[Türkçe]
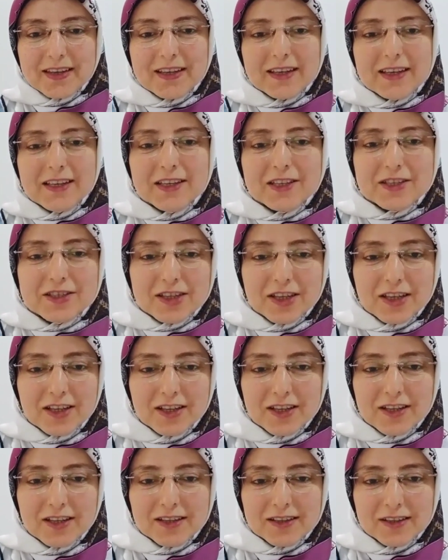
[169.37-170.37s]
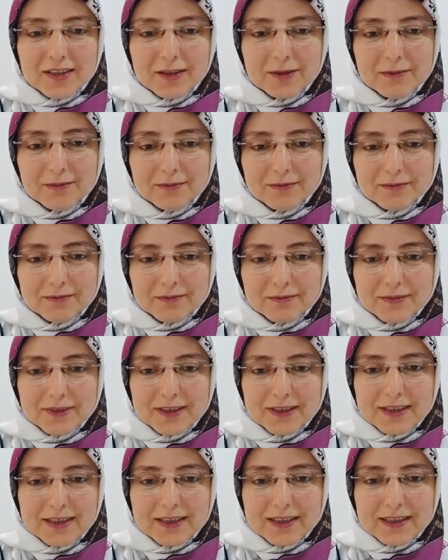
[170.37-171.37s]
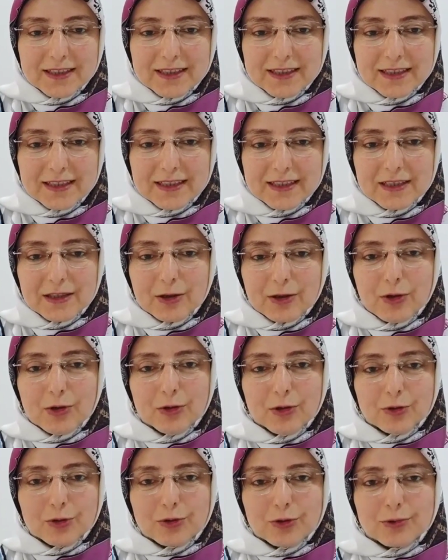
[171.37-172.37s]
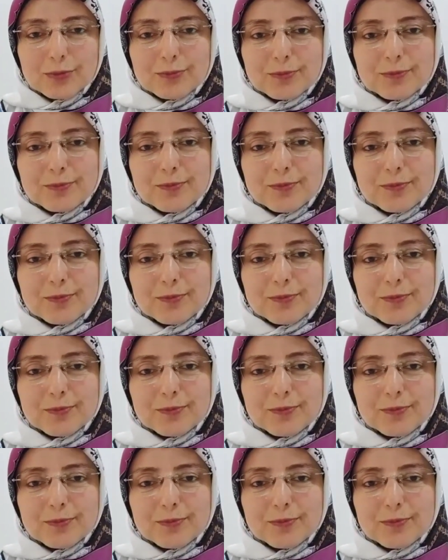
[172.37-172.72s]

İnşallah da e, olur.